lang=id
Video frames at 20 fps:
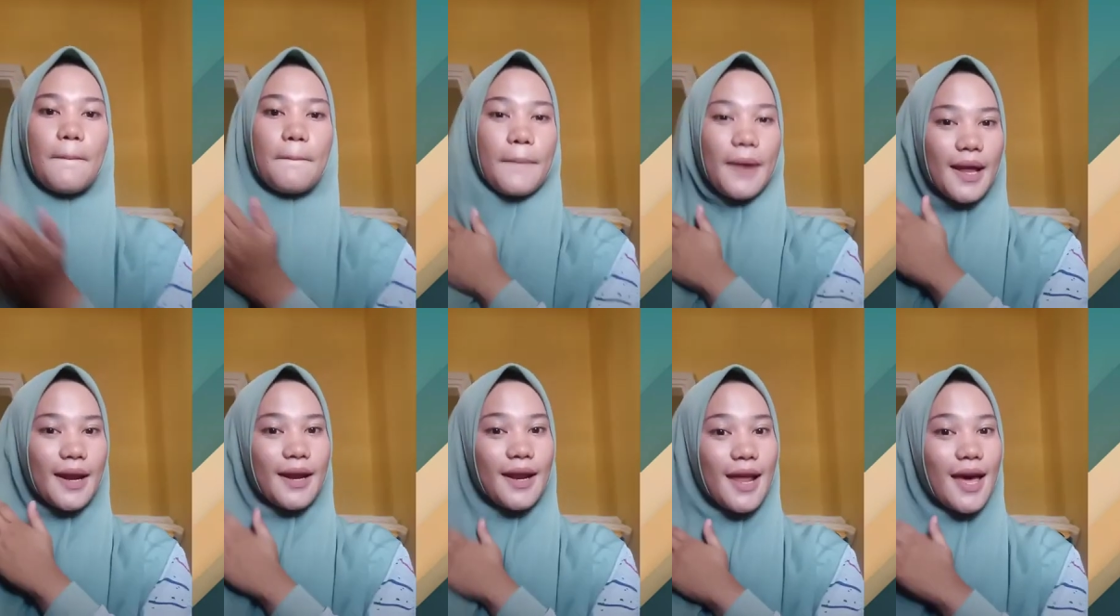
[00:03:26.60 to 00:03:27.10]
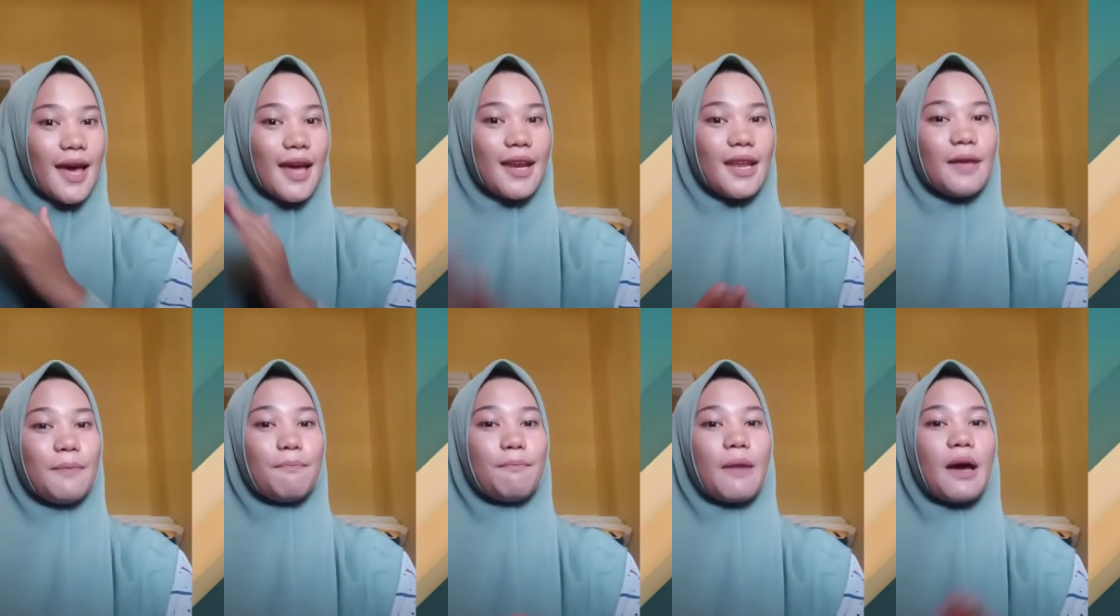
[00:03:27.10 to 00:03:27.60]
Mana
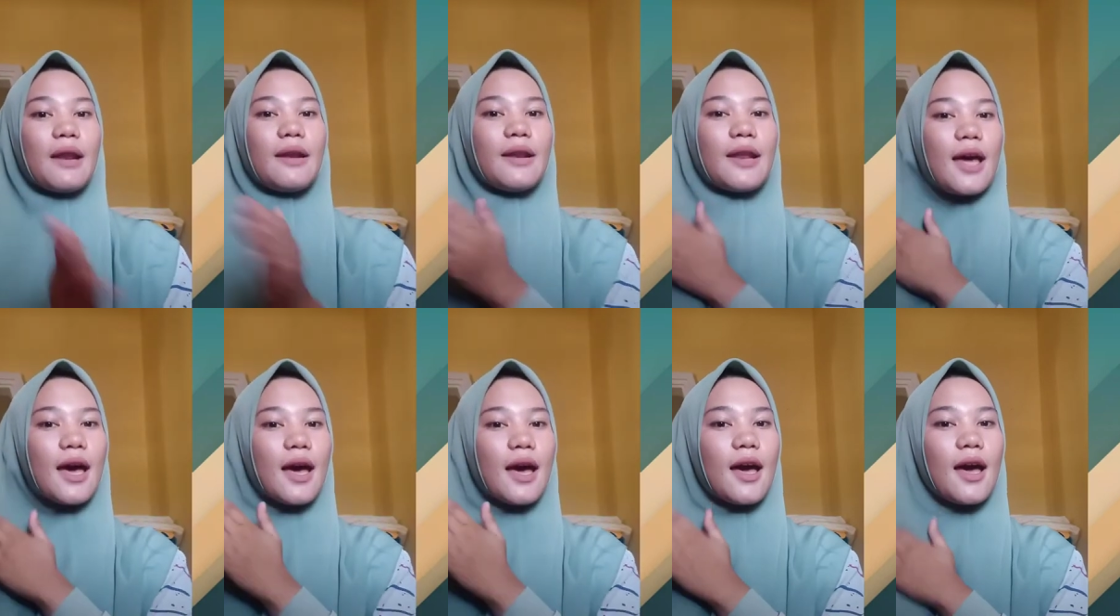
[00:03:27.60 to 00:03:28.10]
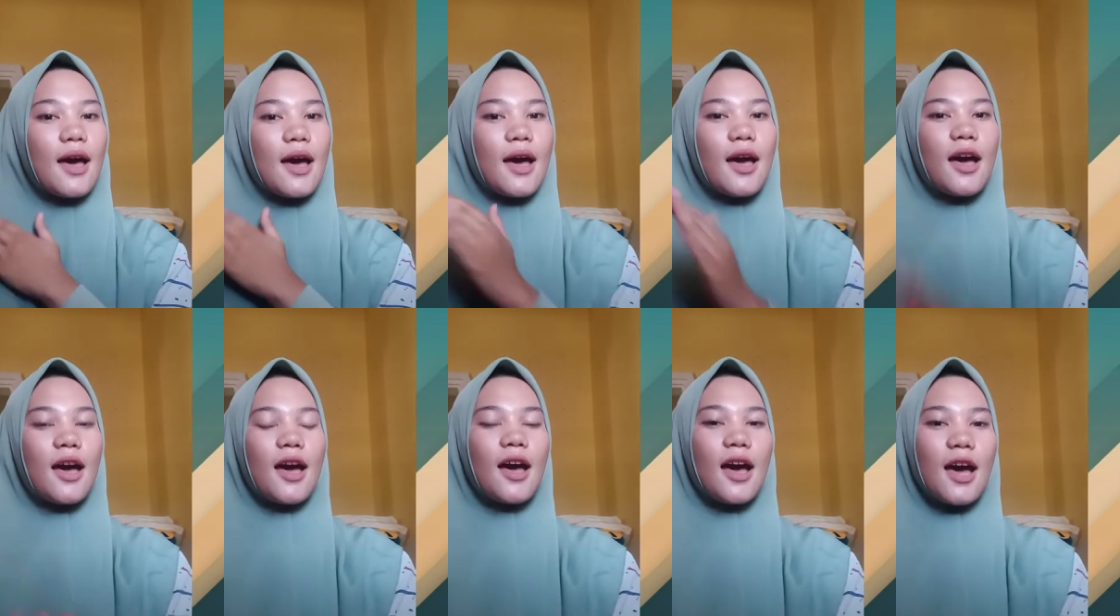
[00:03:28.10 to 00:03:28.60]
di mana
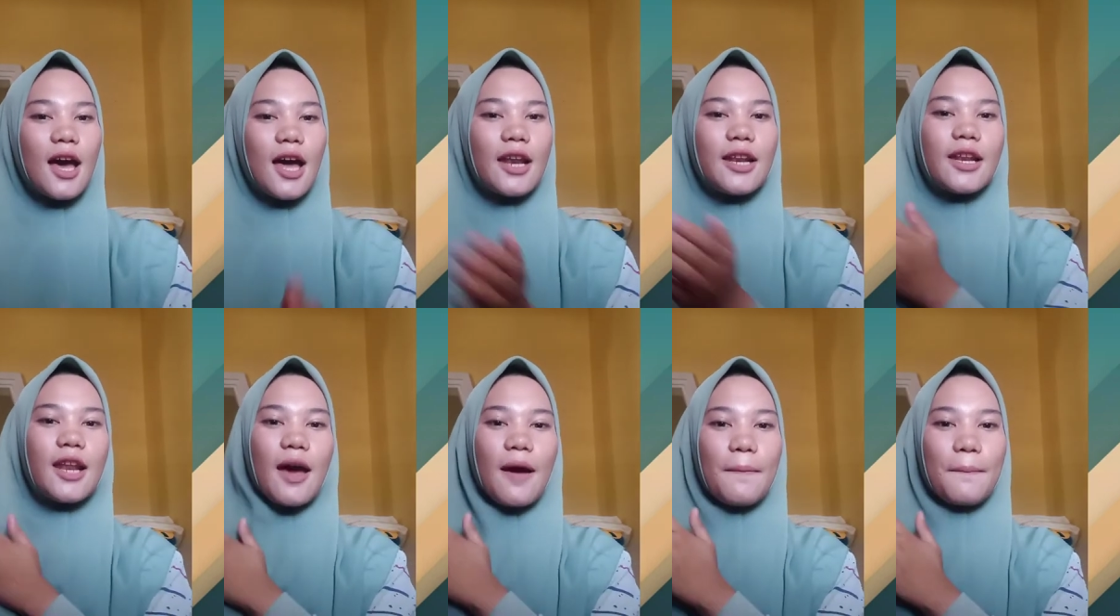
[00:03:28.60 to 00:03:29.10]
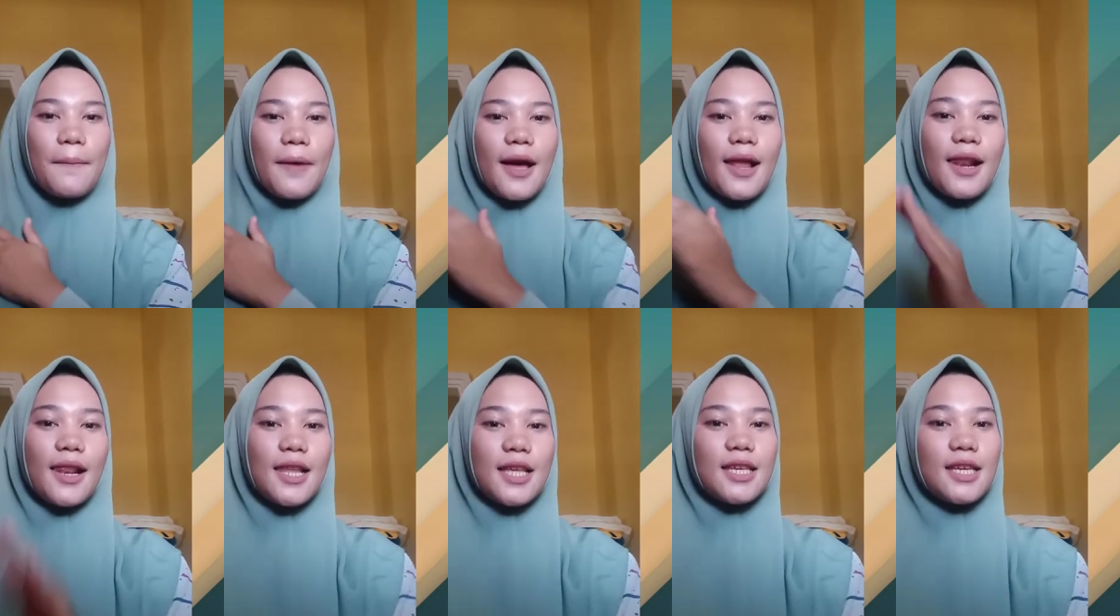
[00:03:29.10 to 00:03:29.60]
anak
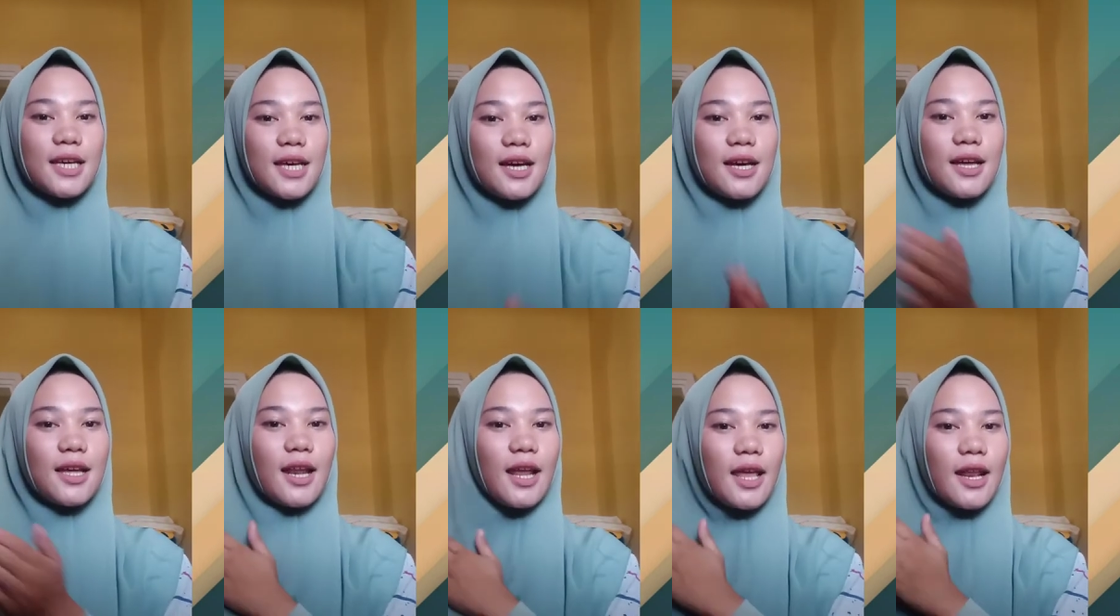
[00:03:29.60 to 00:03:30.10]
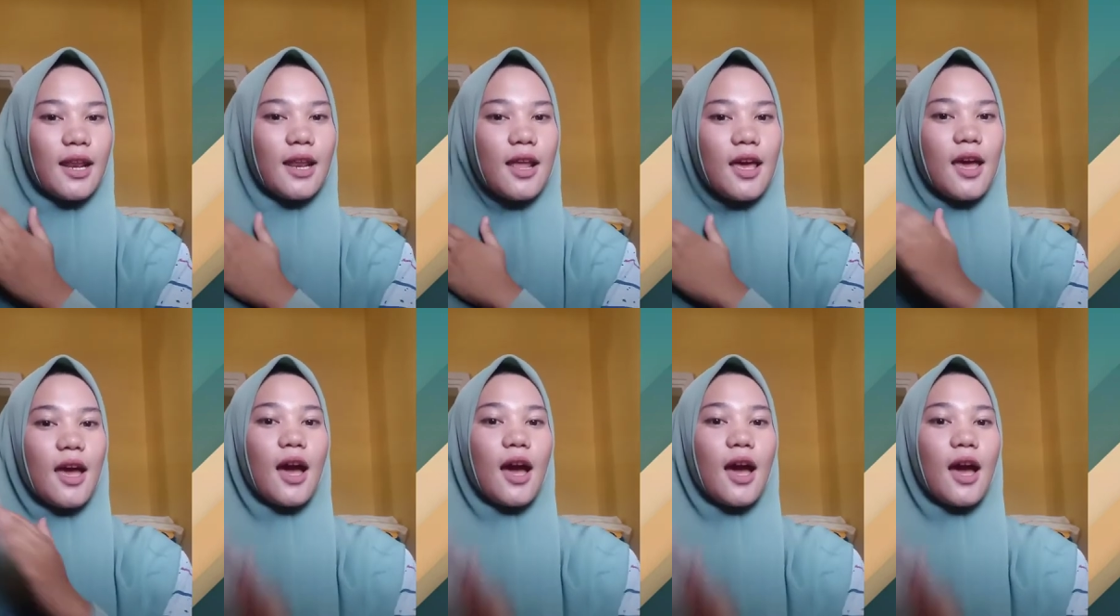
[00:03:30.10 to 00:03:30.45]
paling keren